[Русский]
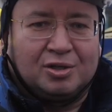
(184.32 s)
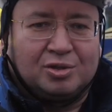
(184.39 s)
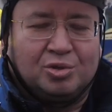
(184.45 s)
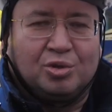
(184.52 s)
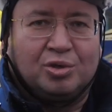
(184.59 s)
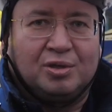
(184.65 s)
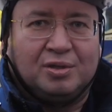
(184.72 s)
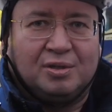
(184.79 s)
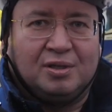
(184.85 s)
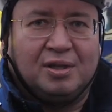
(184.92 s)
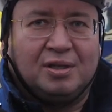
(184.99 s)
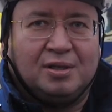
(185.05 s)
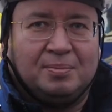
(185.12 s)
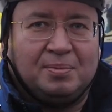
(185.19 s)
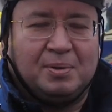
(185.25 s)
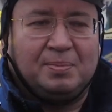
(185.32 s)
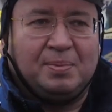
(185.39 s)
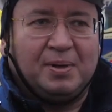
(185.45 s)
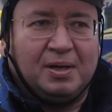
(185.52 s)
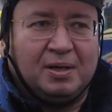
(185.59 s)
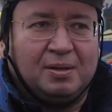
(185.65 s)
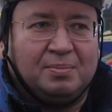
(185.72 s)
что данное
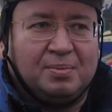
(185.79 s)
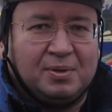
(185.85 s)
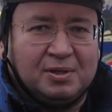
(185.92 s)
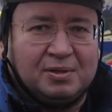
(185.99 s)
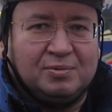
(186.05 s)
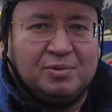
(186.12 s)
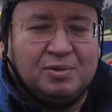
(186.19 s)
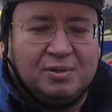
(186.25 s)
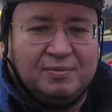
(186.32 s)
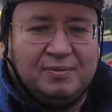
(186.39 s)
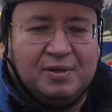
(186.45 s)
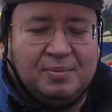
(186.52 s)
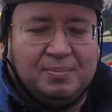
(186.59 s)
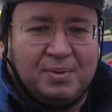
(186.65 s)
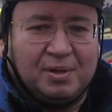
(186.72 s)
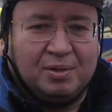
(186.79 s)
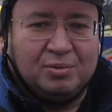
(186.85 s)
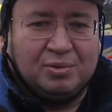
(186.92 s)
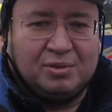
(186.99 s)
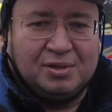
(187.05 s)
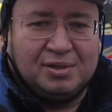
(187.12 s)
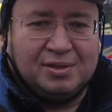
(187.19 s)
предприятие производит, виды
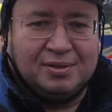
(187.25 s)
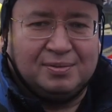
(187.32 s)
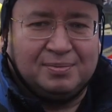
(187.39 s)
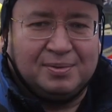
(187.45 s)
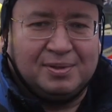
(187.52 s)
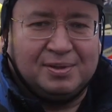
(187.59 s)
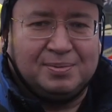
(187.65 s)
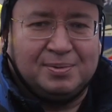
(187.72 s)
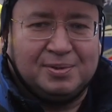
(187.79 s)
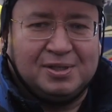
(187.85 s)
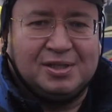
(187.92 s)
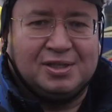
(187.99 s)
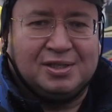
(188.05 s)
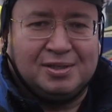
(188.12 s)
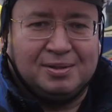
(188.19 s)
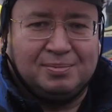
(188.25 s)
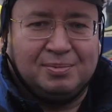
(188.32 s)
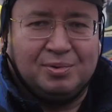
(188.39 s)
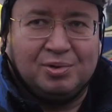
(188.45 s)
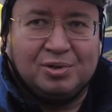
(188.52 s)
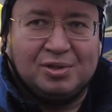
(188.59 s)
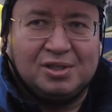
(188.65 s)
продукции, в принципе, слышно
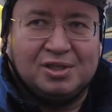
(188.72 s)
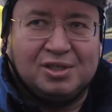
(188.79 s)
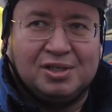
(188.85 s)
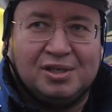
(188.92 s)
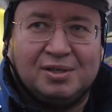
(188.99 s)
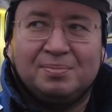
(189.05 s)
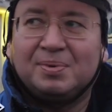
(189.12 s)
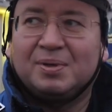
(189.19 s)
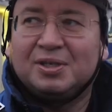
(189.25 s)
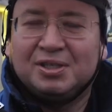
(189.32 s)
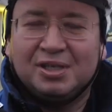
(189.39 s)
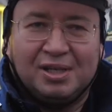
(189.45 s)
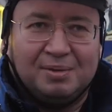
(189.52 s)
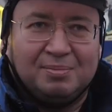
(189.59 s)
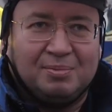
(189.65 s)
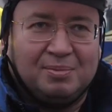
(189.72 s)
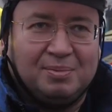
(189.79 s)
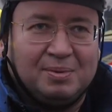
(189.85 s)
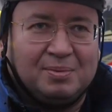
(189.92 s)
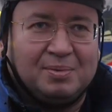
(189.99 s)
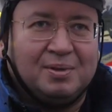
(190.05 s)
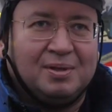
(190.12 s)
много слышали, проезжали
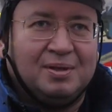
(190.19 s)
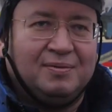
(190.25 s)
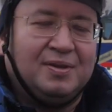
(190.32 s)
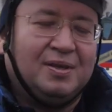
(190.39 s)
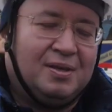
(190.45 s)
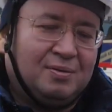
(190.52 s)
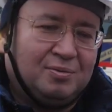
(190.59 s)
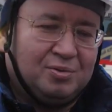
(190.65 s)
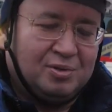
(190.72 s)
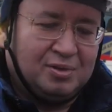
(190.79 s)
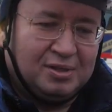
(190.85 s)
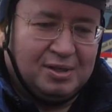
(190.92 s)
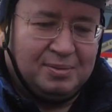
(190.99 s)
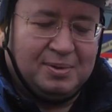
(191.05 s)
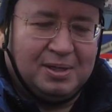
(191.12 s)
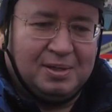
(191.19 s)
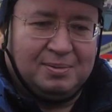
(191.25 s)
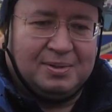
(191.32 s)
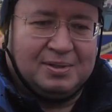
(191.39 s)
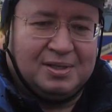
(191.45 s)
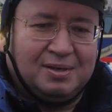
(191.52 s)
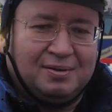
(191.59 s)
мимо нефтехимик, сегодня с ребятами
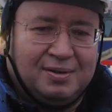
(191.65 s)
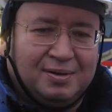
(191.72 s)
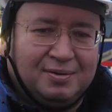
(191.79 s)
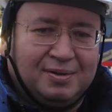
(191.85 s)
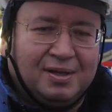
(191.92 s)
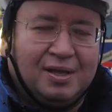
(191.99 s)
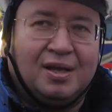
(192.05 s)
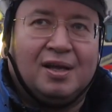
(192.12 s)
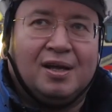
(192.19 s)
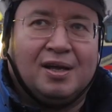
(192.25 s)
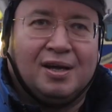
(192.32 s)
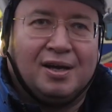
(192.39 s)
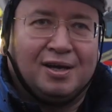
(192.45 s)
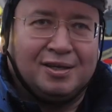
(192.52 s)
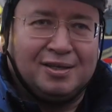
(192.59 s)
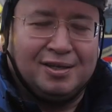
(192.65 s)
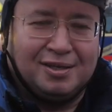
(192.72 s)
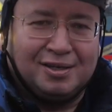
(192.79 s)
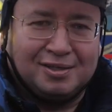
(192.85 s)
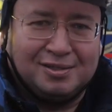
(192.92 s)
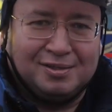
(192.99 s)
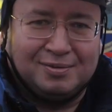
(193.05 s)
разговаривал, огни
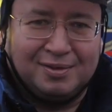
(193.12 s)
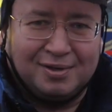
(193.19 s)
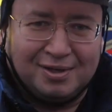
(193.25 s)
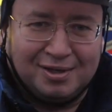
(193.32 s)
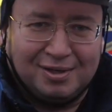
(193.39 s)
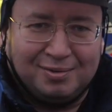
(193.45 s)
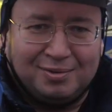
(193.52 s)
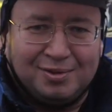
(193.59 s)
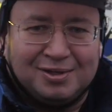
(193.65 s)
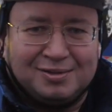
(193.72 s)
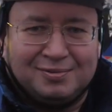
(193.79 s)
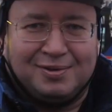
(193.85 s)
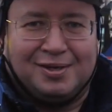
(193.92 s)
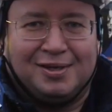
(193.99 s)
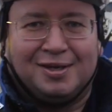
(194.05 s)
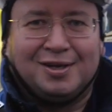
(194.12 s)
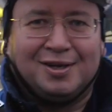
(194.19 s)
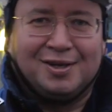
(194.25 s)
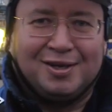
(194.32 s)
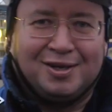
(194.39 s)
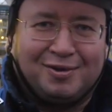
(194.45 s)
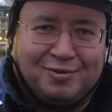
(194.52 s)
красиво, как они его назвали,
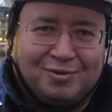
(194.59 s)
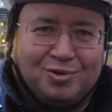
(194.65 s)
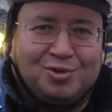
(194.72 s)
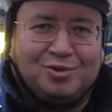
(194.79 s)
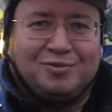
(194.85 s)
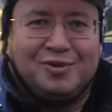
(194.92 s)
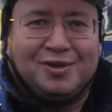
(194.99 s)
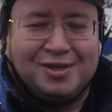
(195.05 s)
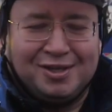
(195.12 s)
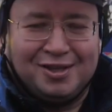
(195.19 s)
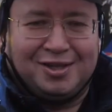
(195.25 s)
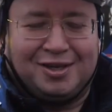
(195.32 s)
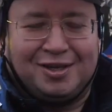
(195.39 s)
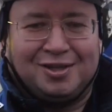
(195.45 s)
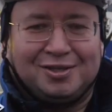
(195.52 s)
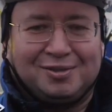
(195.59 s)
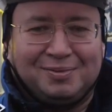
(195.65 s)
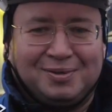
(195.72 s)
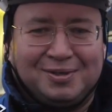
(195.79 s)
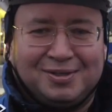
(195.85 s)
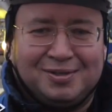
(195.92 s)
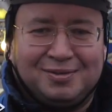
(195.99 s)
ночью выглядит как
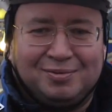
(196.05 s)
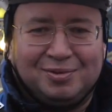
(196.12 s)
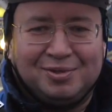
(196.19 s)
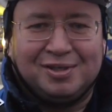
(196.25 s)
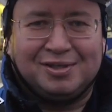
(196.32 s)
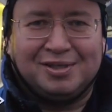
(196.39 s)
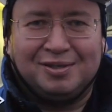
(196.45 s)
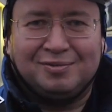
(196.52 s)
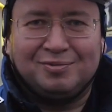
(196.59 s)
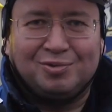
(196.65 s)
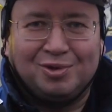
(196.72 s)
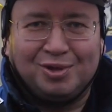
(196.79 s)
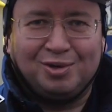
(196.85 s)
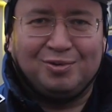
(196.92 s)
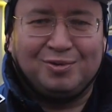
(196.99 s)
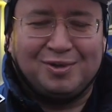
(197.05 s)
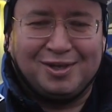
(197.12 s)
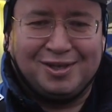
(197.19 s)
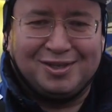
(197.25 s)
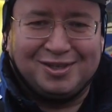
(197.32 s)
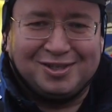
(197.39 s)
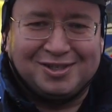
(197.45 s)
Лас-Вегас. И вот сейчас они внутри
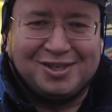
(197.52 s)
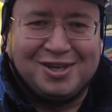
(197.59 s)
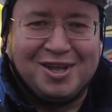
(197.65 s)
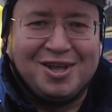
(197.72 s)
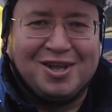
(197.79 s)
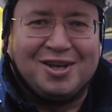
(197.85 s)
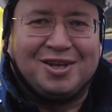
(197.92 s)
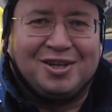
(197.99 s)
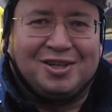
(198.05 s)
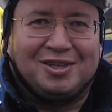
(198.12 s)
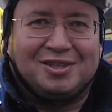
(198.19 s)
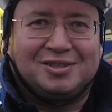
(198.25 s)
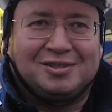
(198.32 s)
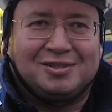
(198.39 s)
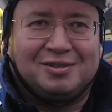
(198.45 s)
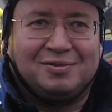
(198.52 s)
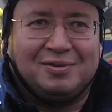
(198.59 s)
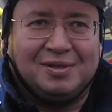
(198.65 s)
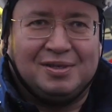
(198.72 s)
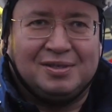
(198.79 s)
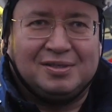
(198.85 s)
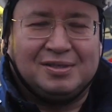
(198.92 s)
увидали нас
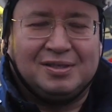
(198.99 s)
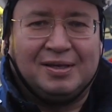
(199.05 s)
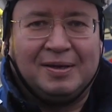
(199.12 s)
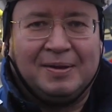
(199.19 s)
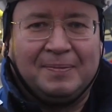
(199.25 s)
Лас-Вегас